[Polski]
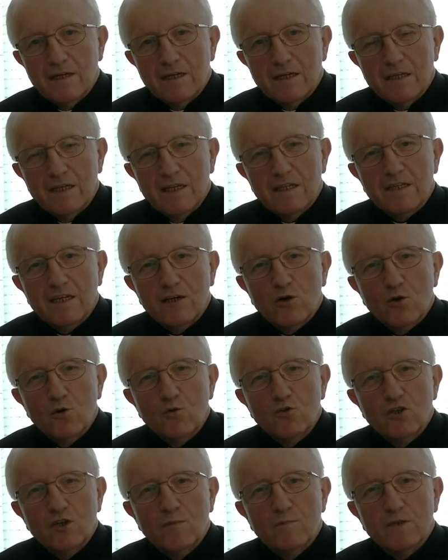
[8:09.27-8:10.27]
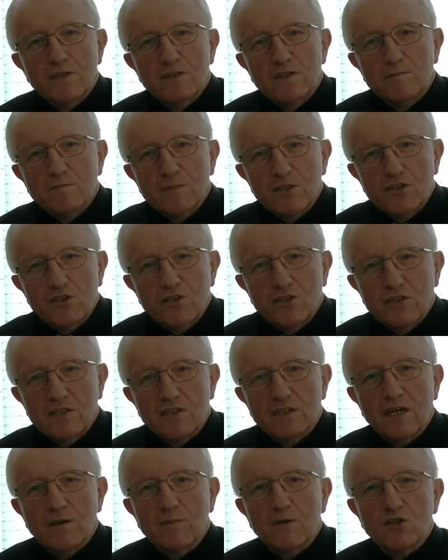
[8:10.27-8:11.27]
I dlatego ludzie
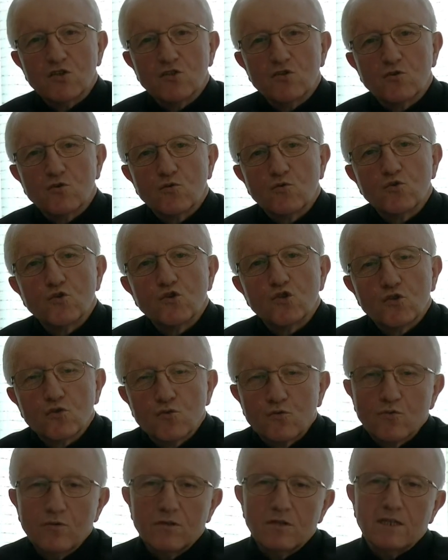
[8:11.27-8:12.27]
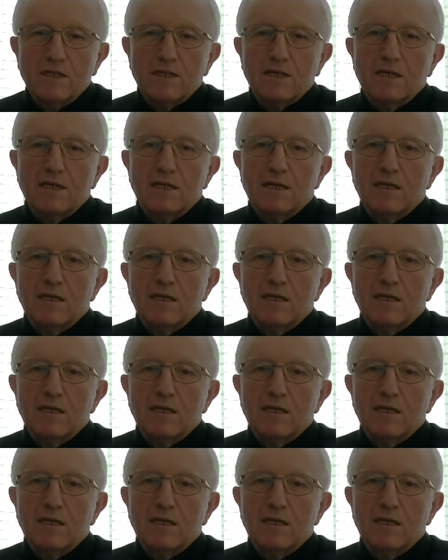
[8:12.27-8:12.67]
bezmyślni zamiast ku studni